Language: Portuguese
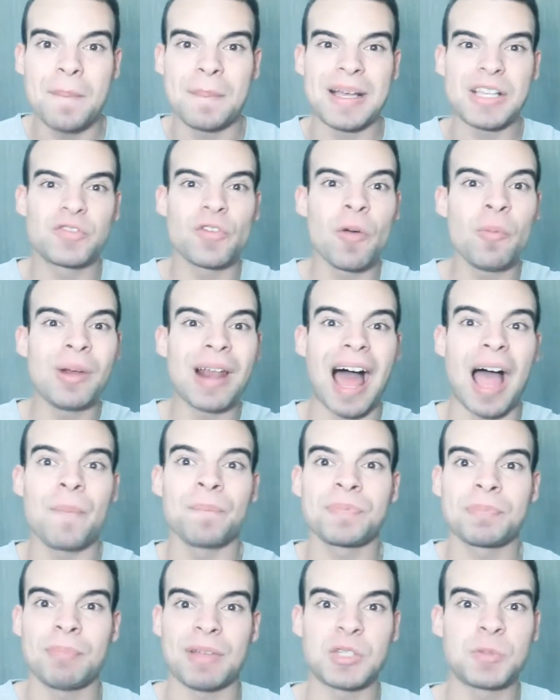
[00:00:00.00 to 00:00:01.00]
Mas vamos lá,
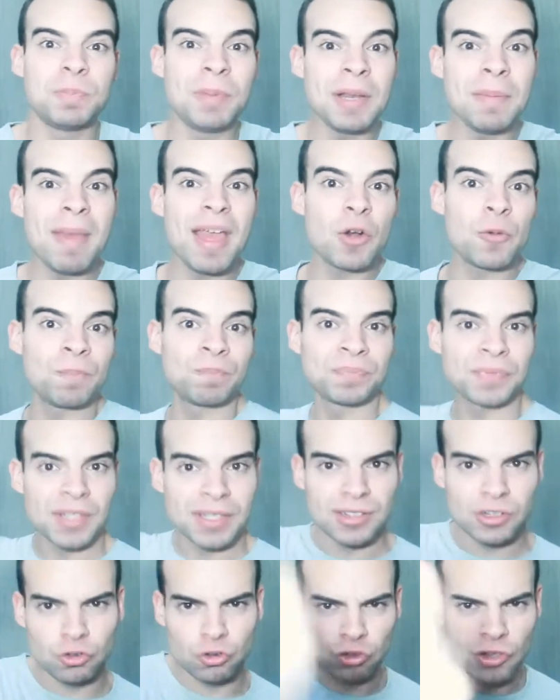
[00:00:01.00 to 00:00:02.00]
mas primeiro
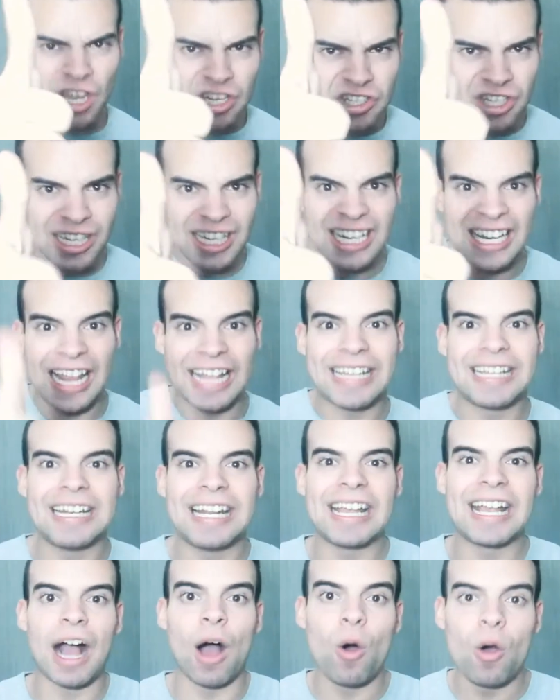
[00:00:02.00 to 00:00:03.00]
deixa aquele like
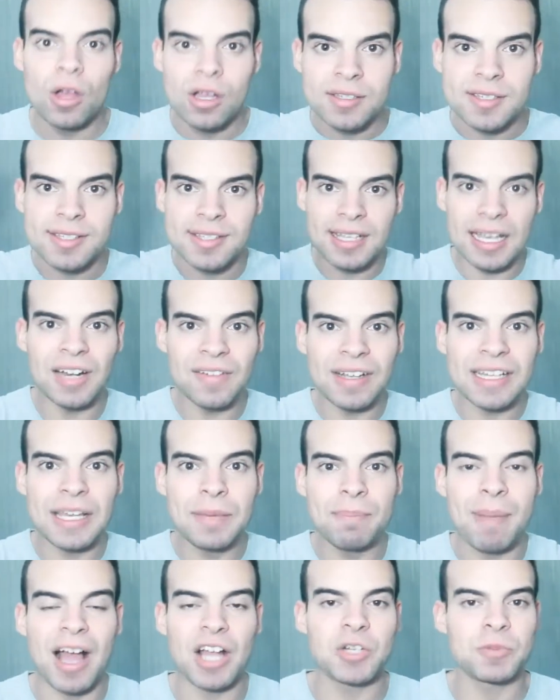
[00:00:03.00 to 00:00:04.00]
legal, se inscreva
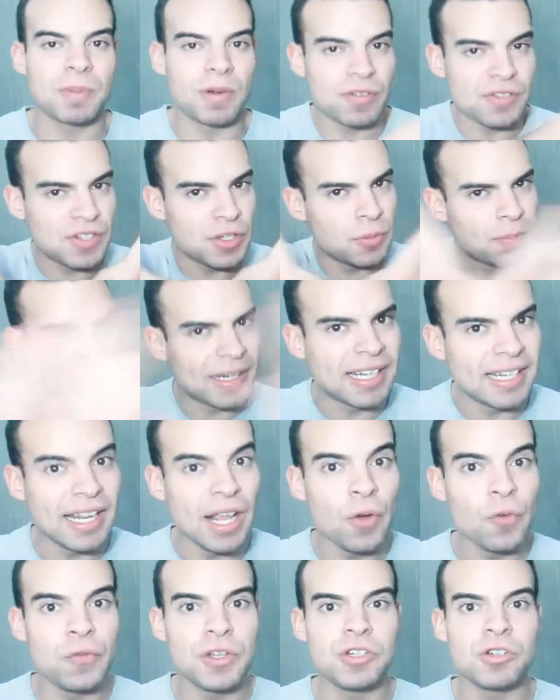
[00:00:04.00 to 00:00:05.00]
aqui embaixo para você não perder
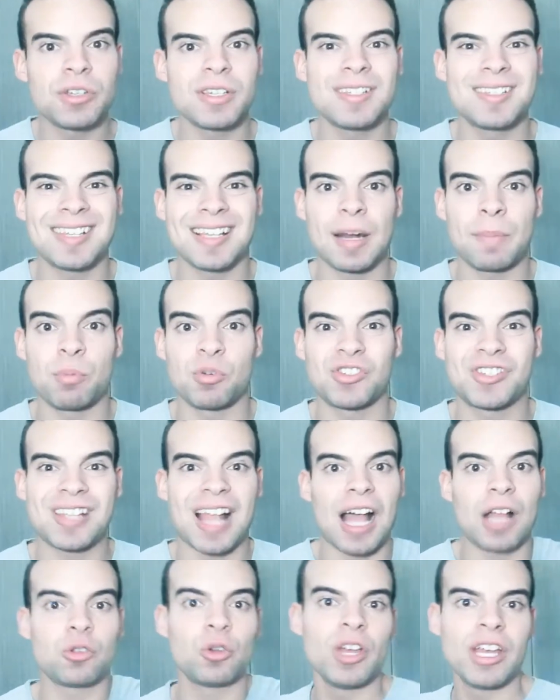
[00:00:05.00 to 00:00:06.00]
nenhum vídeo que será
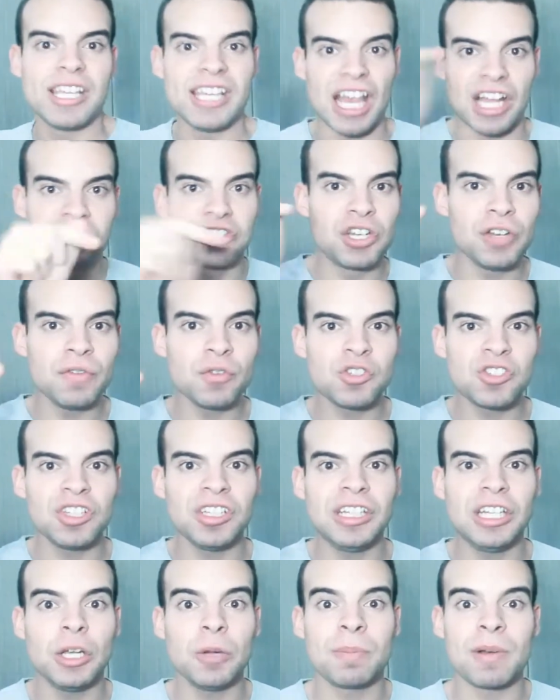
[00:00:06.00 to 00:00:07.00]
postado e ative o
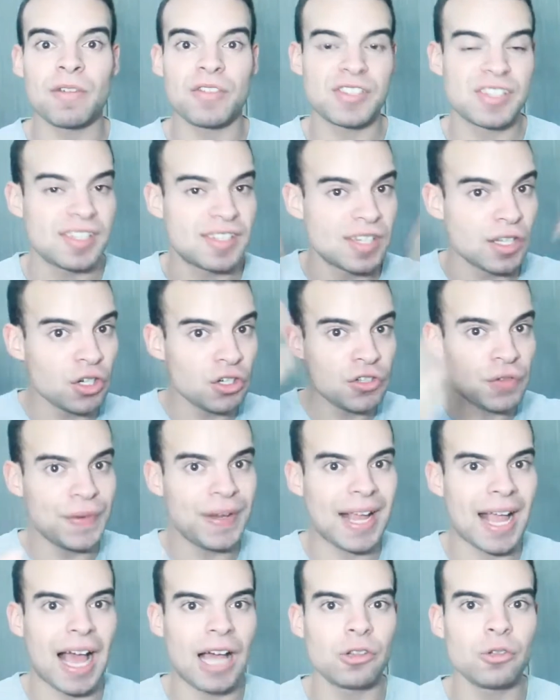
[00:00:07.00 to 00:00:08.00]
sininho para você ser
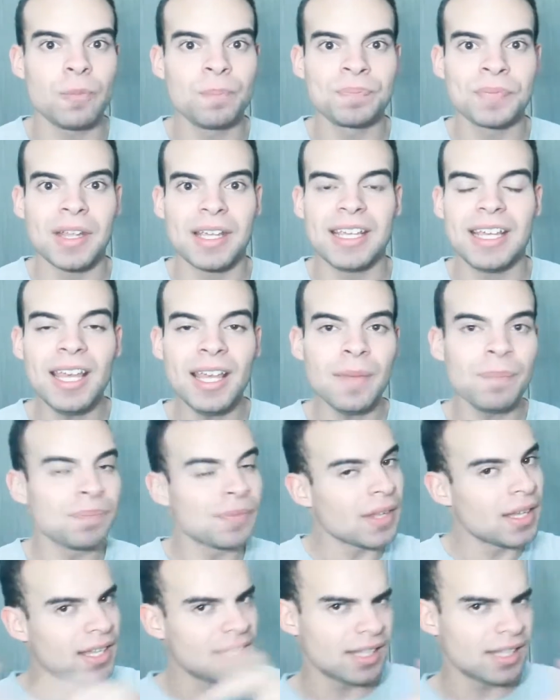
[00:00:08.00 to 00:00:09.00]
notificado e
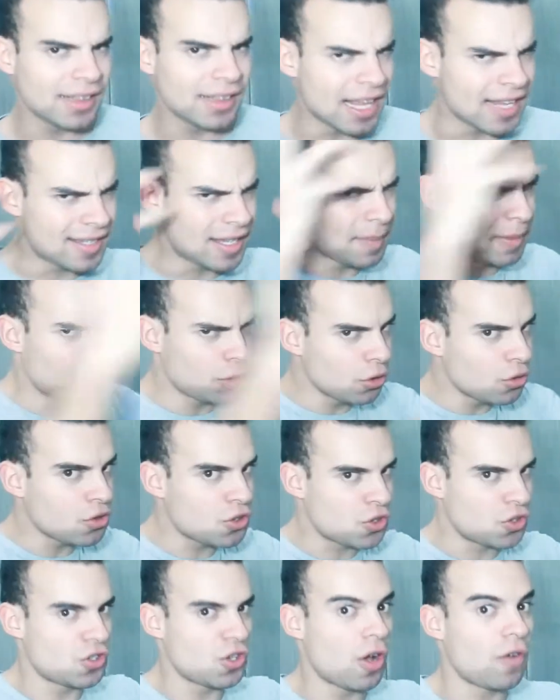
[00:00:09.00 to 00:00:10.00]
receber
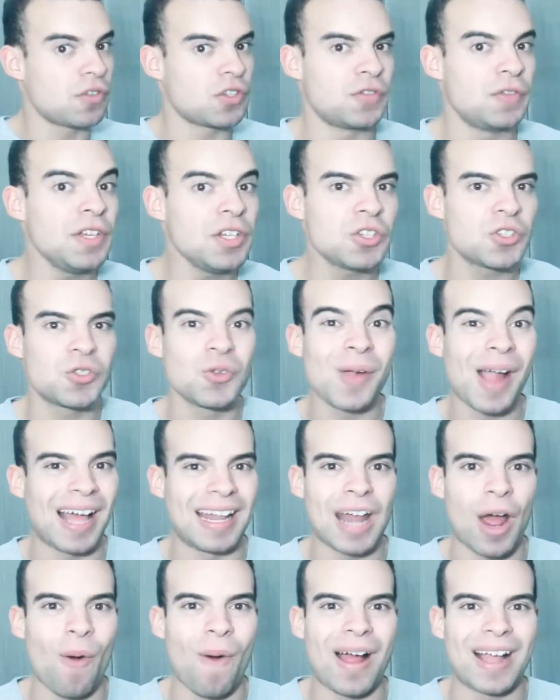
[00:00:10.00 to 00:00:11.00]
todos os novos vídeos do
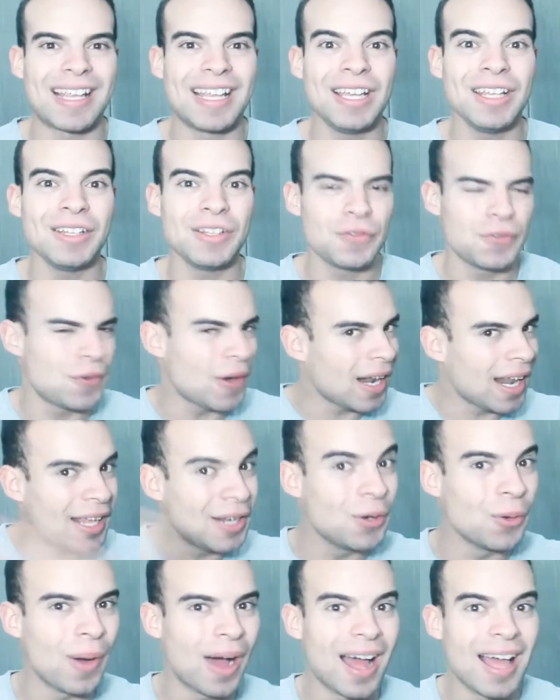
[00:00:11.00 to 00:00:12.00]
canal aqui. Fala
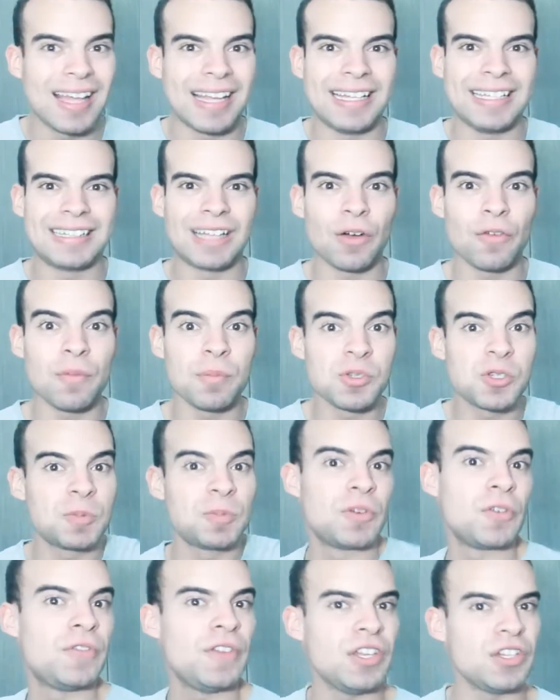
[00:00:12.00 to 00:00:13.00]
aí, Luan. Então vamos
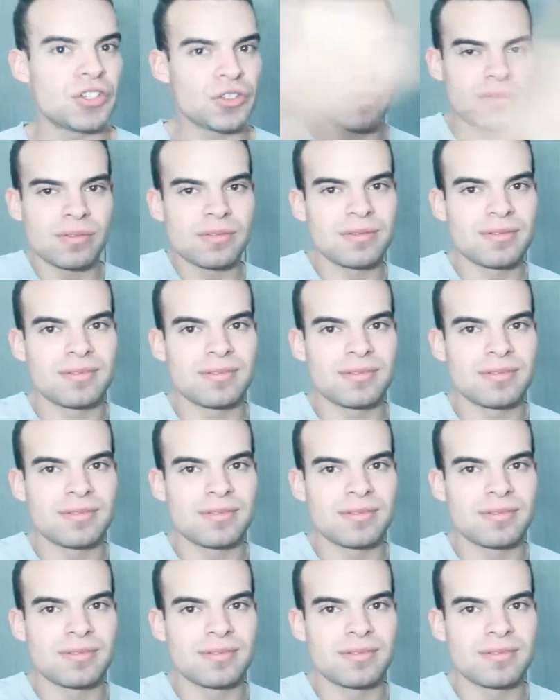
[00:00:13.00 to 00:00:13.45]
pro vídeo?